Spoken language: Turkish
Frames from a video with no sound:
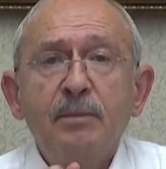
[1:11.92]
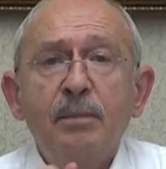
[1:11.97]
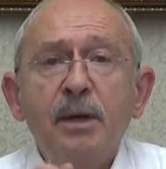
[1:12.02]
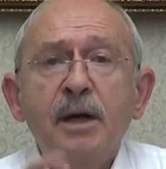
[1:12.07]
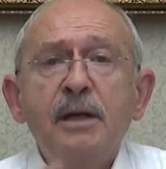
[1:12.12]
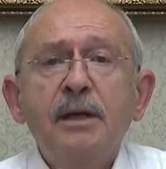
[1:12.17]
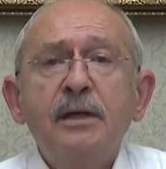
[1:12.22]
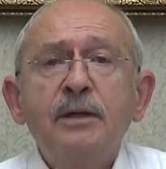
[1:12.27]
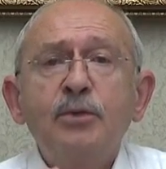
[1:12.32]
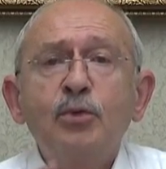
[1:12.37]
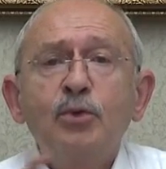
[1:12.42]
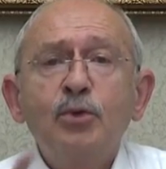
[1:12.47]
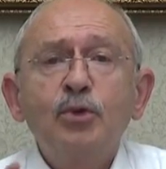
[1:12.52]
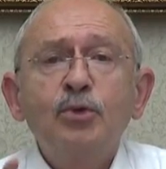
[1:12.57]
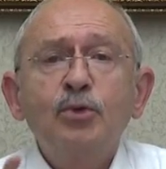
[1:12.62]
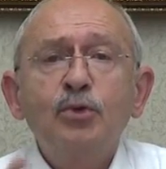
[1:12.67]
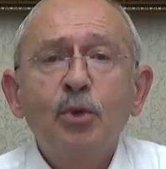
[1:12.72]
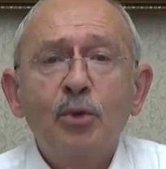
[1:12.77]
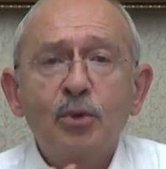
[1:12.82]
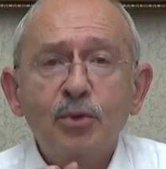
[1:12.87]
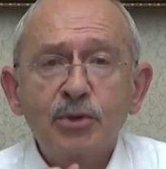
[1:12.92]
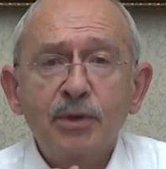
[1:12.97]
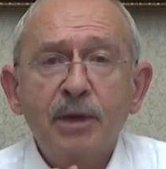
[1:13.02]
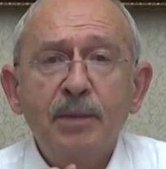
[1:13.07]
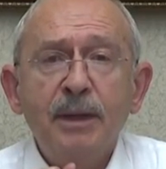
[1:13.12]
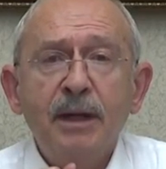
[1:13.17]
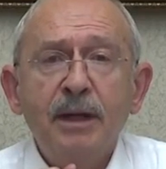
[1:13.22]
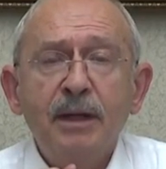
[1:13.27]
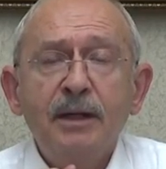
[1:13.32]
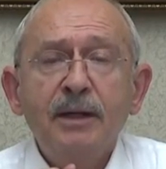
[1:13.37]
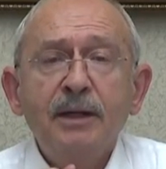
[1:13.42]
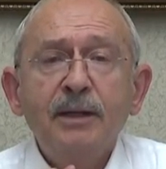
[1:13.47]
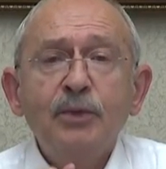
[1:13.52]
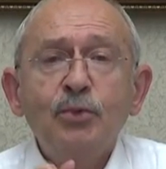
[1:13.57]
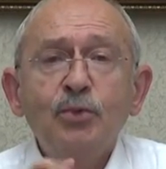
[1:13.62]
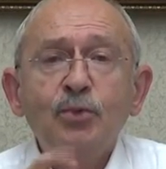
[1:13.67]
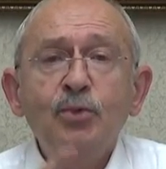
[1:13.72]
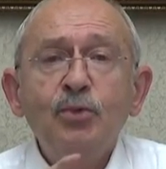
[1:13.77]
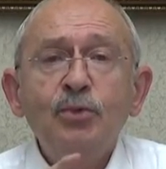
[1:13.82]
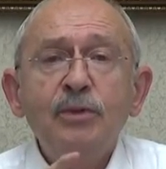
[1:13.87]
Bakın unutuyoruz ama
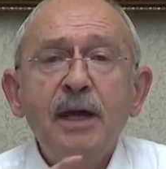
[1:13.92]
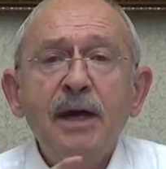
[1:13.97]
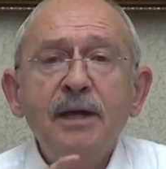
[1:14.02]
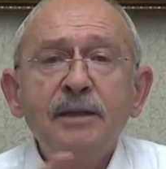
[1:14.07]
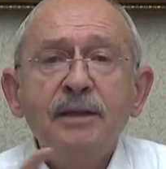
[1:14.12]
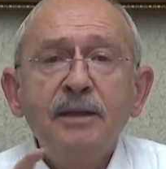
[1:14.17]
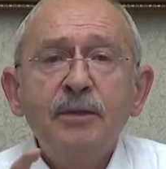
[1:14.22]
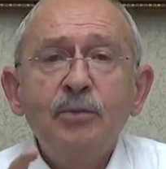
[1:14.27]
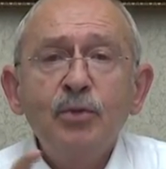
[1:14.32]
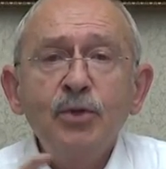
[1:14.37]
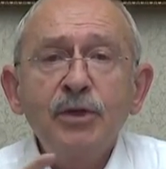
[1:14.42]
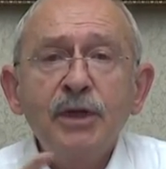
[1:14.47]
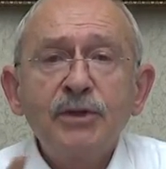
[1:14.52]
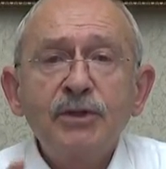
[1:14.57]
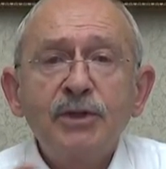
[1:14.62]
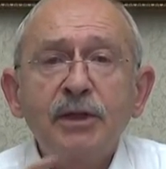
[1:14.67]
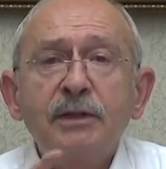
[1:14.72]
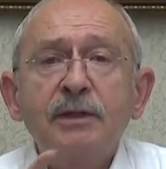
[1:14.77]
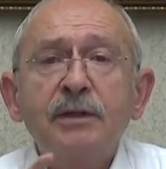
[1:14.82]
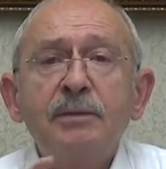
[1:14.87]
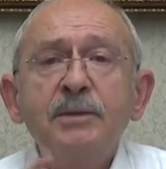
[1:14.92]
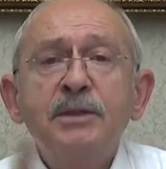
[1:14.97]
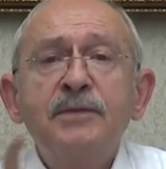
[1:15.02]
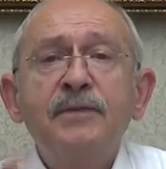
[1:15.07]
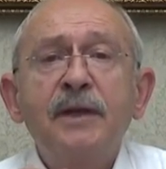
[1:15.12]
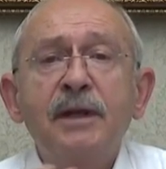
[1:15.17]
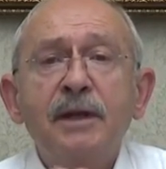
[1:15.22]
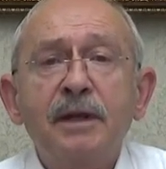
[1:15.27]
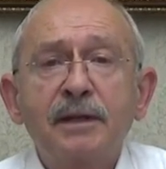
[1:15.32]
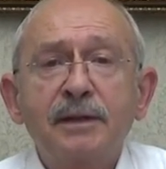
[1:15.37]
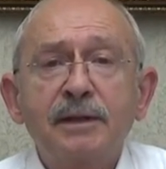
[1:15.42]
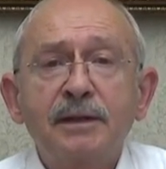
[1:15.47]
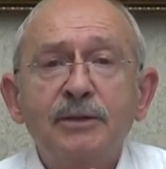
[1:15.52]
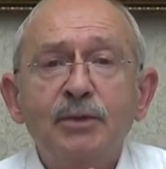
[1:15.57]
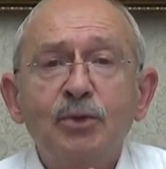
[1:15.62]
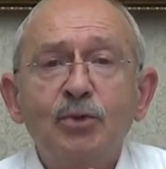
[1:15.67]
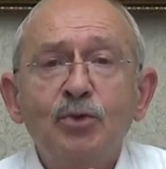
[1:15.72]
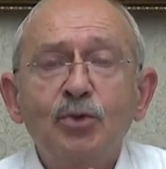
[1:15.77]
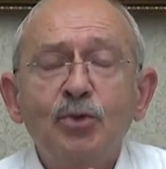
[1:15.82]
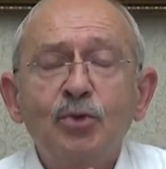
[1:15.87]
günlerdir bu yaşadığımız
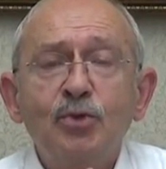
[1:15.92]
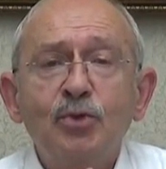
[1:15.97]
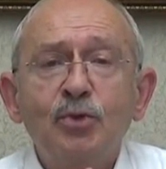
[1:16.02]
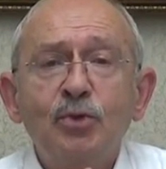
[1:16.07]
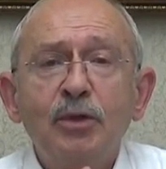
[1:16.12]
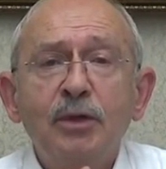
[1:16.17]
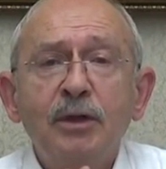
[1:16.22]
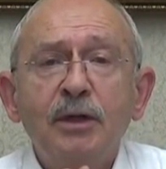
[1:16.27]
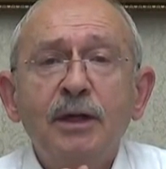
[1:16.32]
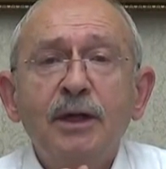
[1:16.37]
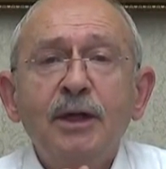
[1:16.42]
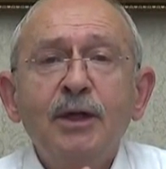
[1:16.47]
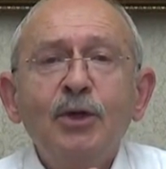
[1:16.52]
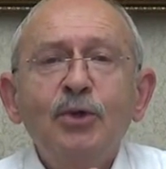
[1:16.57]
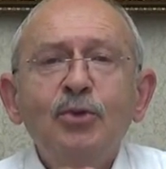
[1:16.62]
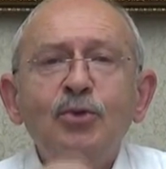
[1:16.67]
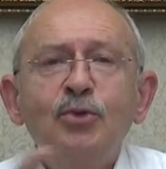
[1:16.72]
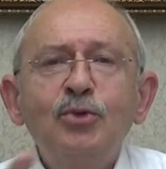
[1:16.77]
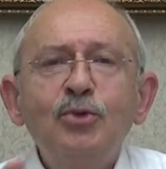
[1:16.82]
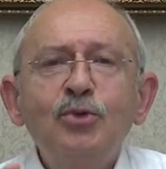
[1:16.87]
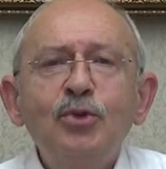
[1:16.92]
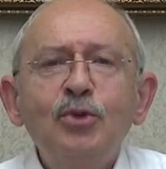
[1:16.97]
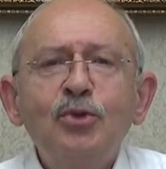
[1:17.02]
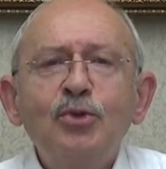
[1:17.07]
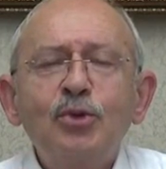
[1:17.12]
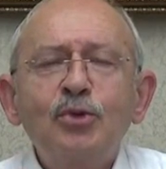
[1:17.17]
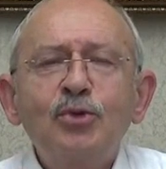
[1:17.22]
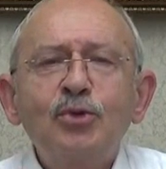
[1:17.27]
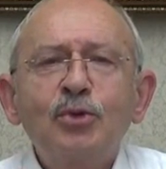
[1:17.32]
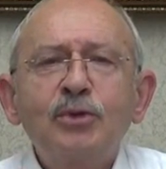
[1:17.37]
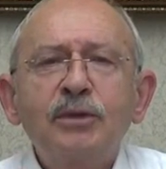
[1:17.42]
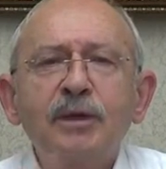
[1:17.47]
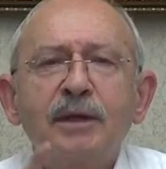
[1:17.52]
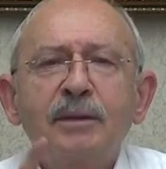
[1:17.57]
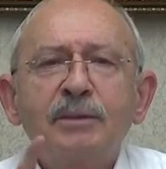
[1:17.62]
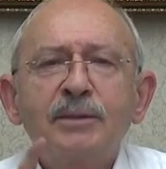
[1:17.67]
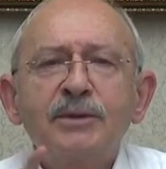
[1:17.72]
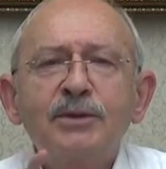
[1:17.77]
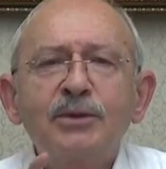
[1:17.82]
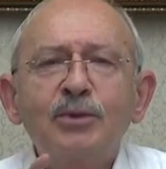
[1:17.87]
felaketin yükünü küçük
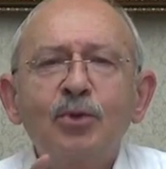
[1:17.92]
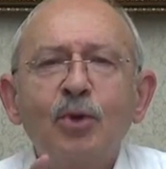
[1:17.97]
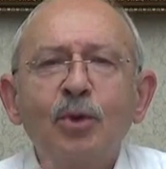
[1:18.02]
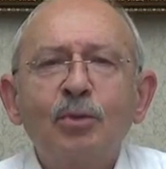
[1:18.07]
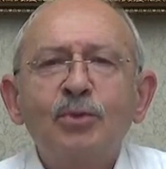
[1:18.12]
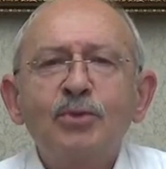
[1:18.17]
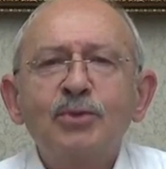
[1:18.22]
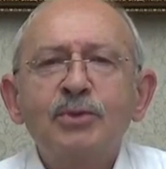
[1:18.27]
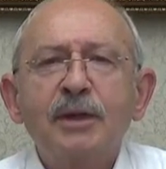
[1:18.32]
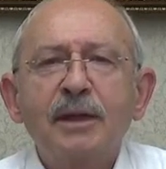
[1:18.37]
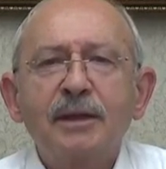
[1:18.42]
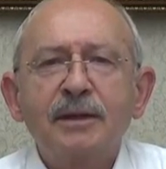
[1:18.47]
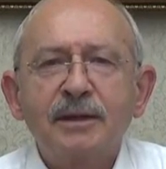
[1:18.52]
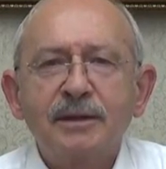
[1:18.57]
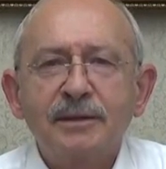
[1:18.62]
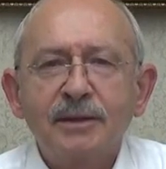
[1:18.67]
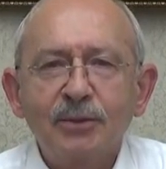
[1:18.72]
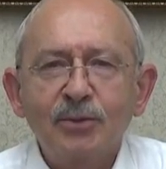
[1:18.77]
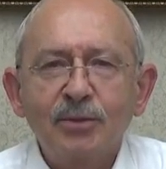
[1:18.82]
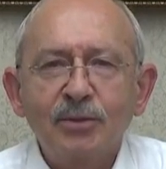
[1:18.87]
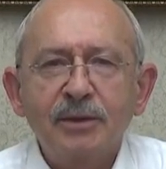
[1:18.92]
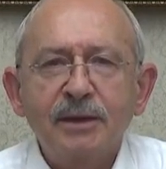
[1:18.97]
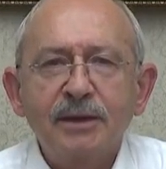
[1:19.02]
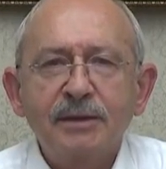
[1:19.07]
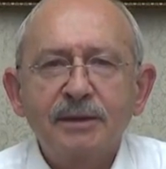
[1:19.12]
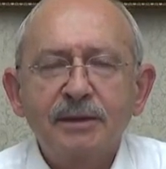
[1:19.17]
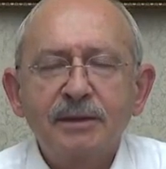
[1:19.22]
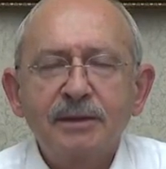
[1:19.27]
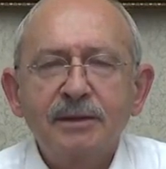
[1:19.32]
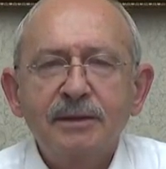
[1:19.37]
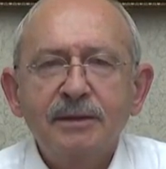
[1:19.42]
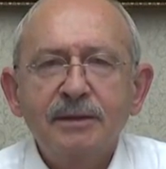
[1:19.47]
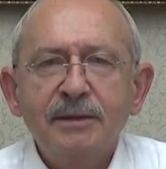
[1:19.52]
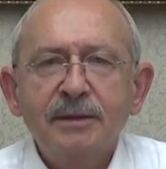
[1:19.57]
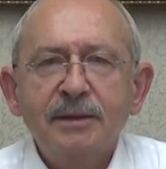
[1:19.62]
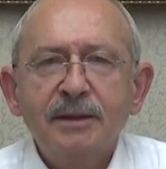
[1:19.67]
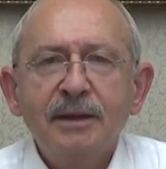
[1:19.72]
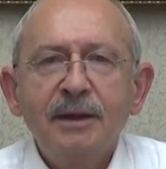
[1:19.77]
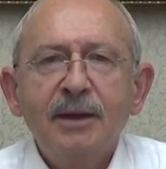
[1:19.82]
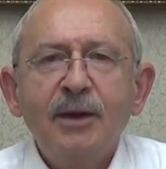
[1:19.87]
çocuklarımızın omuzlarına da yükledik.
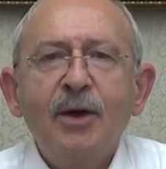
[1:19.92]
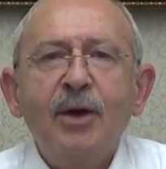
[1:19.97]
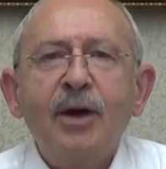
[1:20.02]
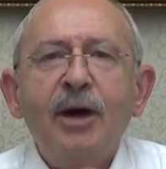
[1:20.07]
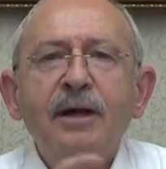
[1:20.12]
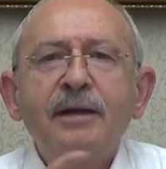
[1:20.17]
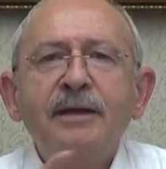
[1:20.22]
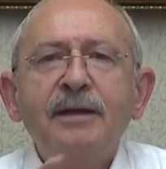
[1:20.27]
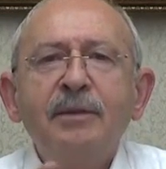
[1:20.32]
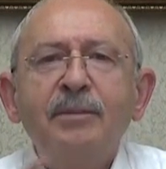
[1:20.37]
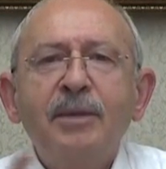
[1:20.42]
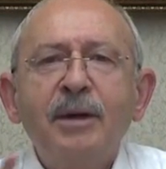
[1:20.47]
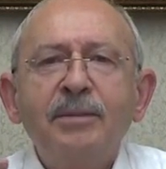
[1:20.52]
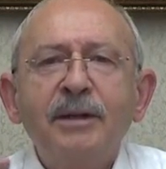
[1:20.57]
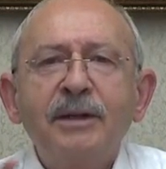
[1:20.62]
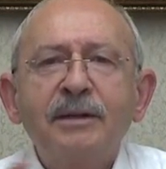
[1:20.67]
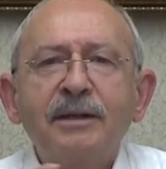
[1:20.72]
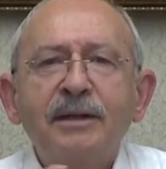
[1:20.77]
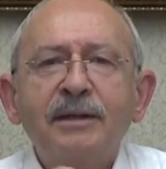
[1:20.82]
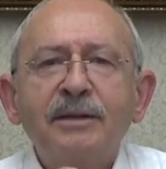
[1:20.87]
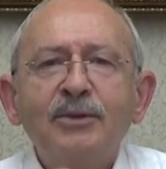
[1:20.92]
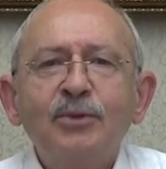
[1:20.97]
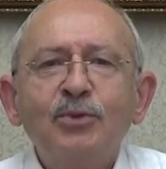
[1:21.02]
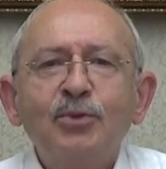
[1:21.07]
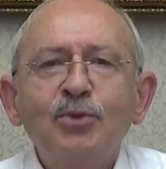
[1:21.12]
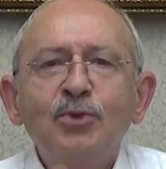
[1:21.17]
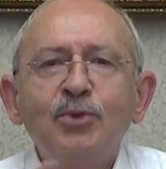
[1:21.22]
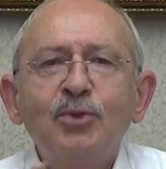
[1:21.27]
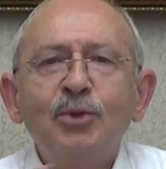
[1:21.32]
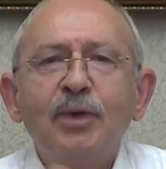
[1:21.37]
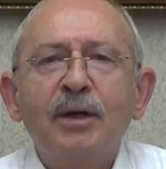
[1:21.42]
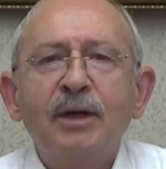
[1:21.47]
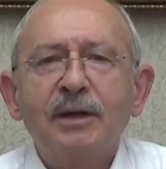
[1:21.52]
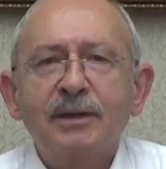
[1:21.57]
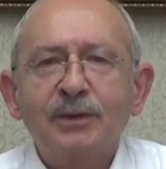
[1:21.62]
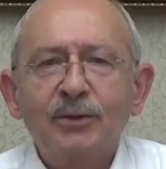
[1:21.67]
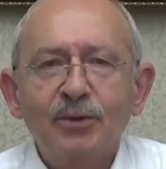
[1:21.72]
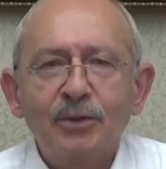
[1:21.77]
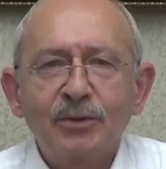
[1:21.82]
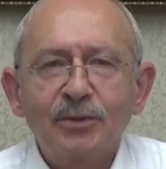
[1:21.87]
Anne babalarının düştüğü
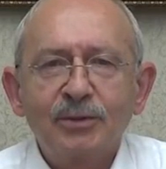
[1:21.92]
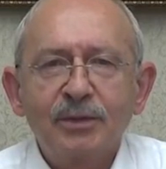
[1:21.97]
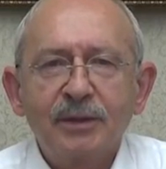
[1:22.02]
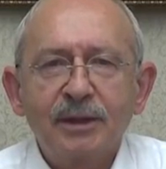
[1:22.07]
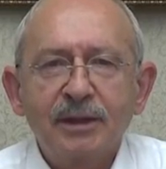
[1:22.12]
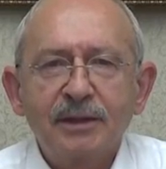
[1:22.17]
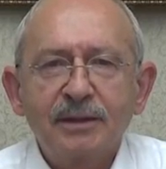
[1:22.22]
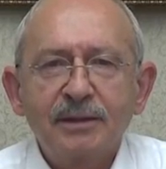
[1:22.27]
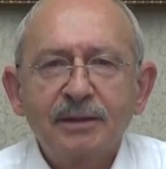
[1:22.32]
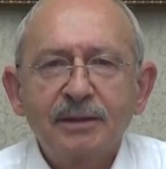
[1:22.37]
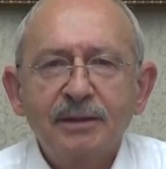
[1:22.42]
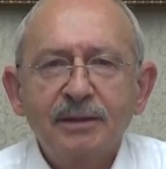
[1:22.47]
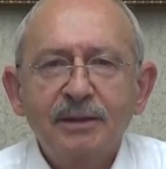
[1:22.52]
hali gördüler.